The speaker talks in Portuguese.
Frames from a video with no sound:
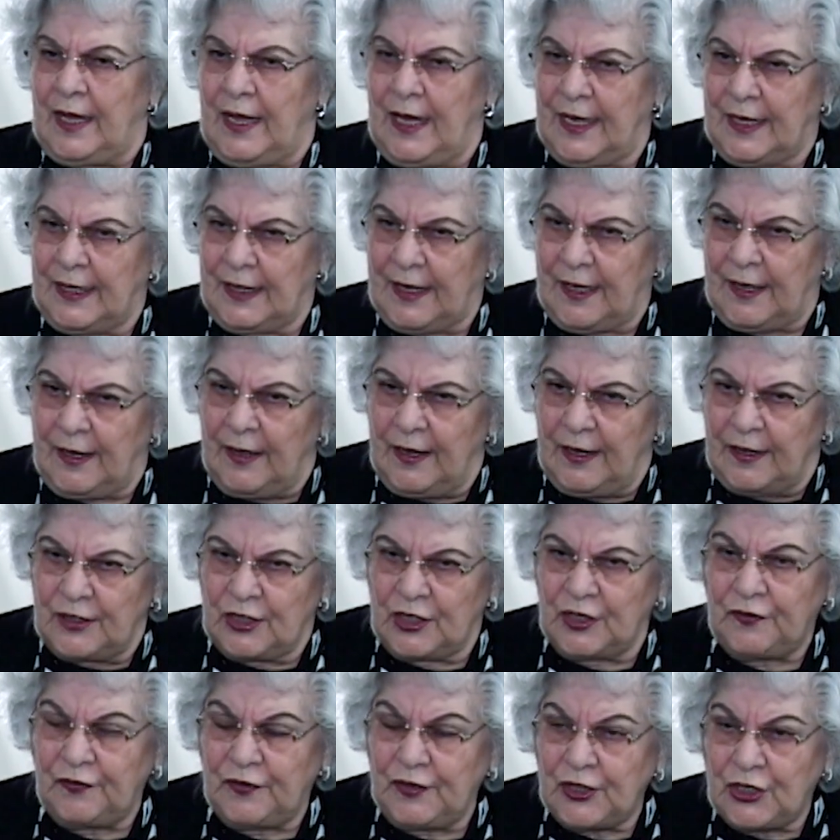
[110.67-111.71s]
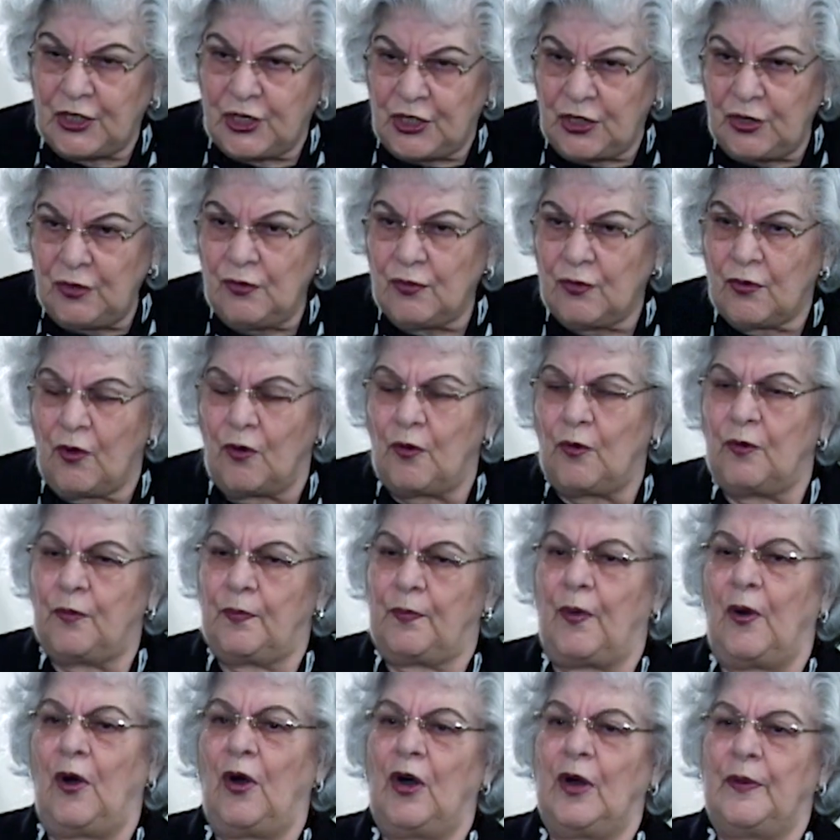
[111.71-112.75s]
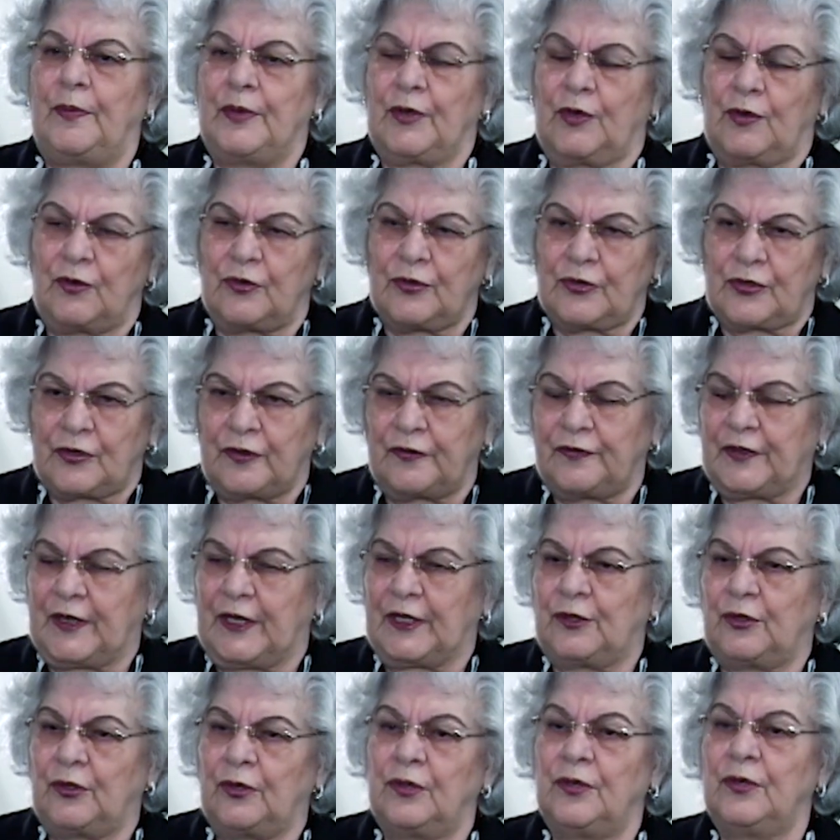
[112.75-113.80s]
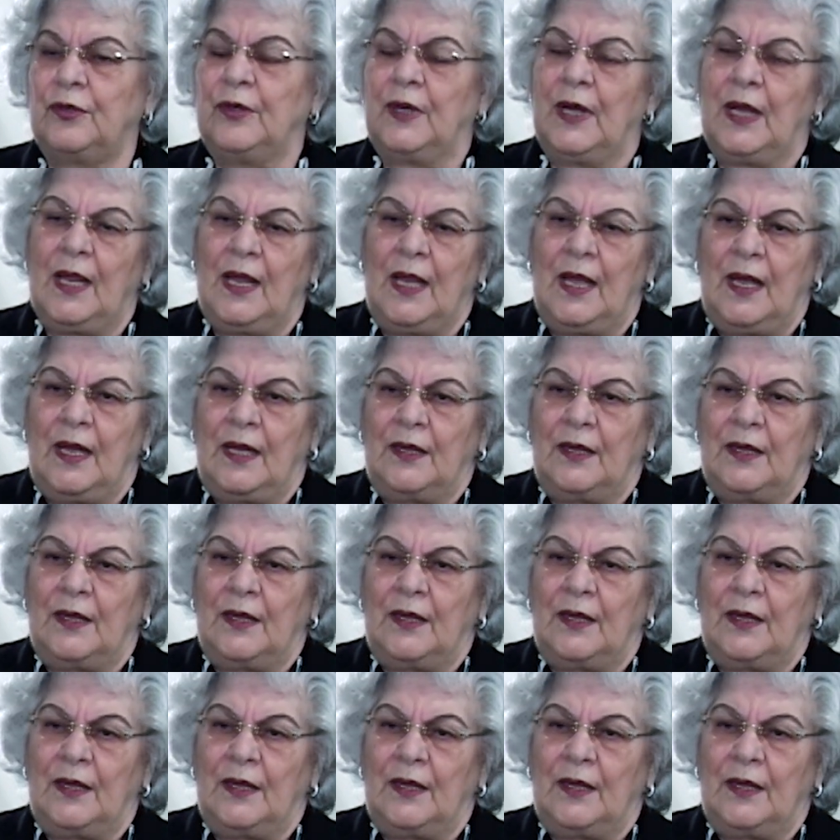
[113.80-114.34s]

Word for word: é, dividiu com o pobre, com o sofredor,